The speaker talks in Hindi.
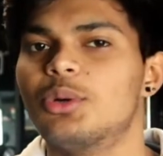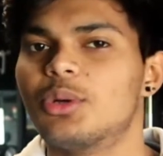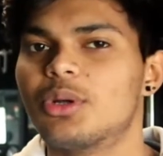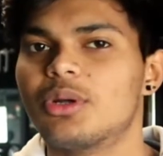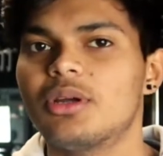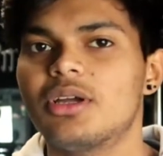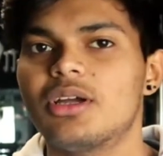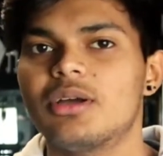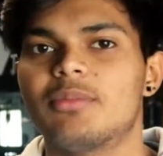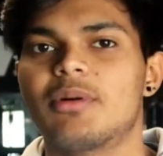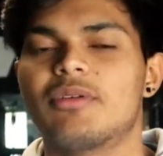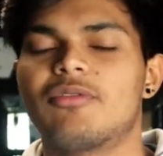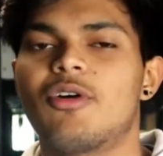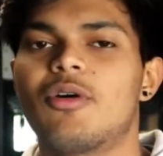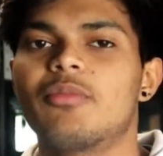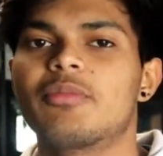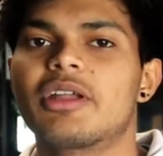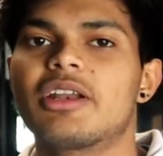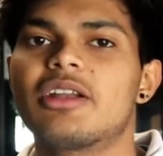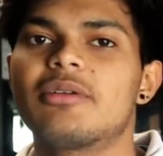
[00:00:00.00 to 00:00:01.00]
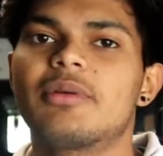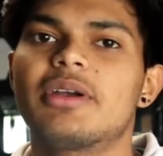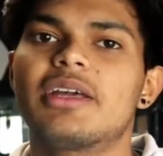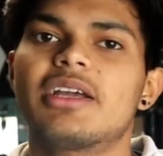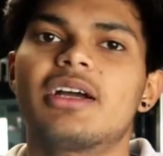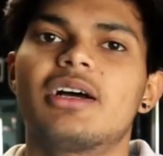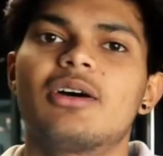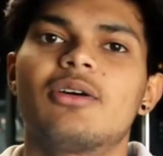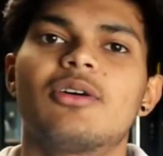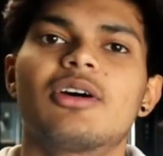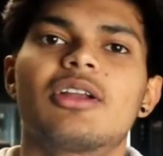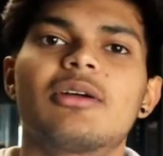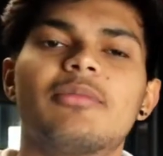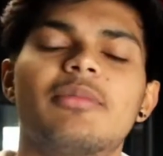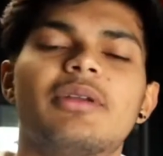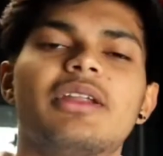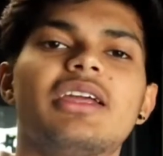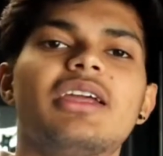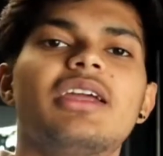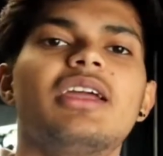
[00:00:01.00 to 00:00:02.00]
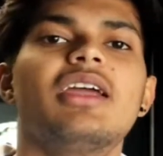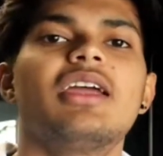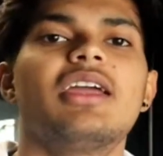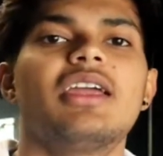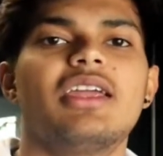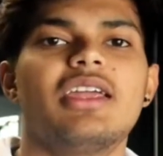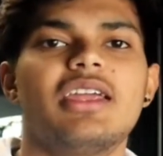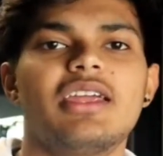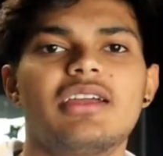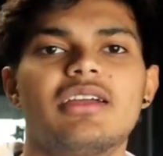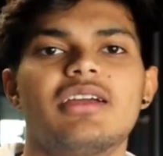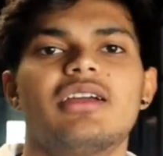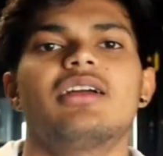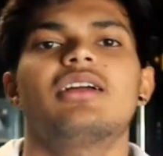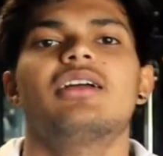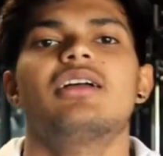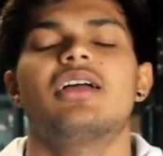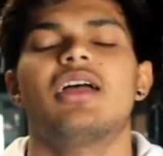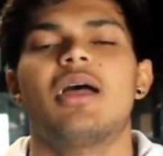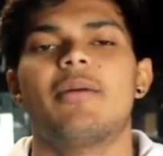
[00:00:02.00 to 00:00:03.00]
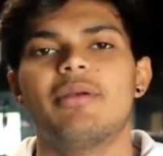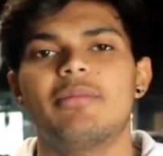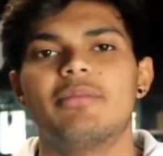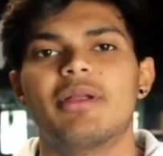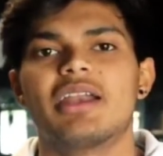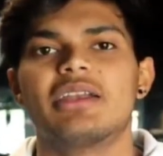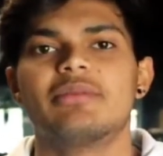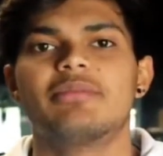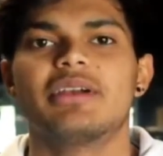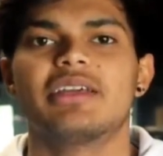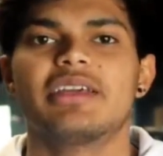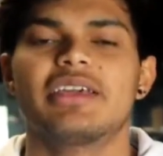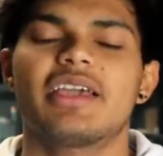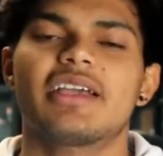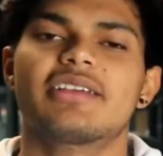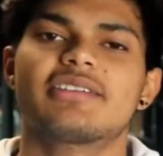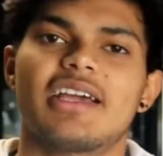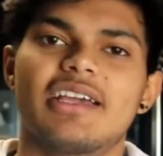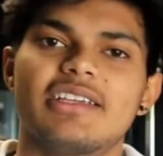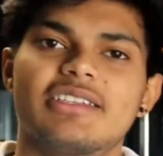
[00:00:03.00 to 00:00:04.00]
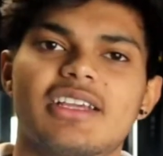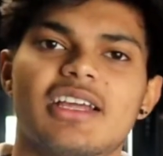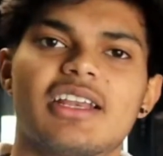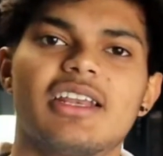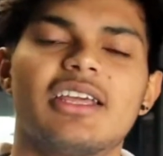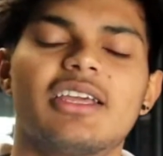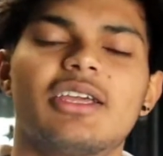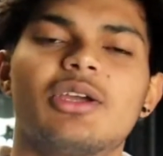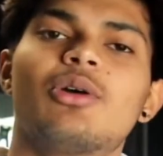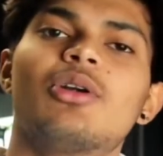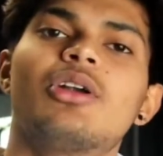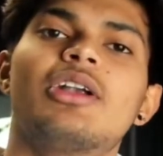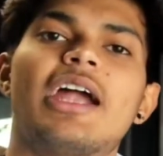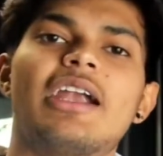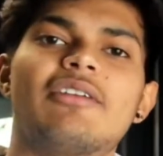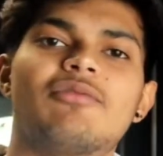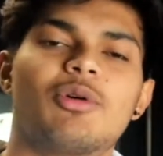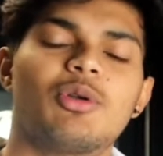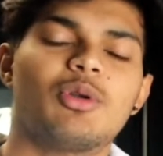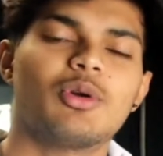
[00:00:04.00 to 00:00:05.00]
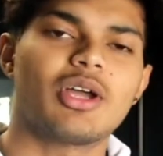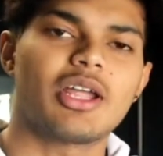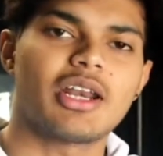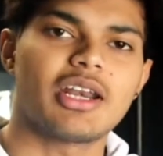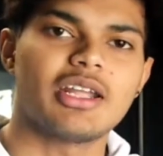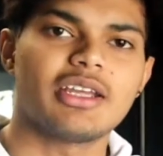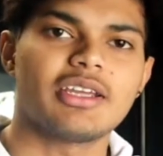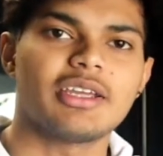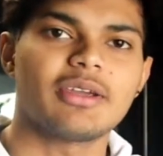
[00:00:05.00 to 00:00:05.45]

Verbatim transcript: दोनों परफॉर्म करना पड़ेगा और अपनी एक हैबिट बनानी पड़ेगी एक्सरसाइज करने की और डाइट फॉलो करने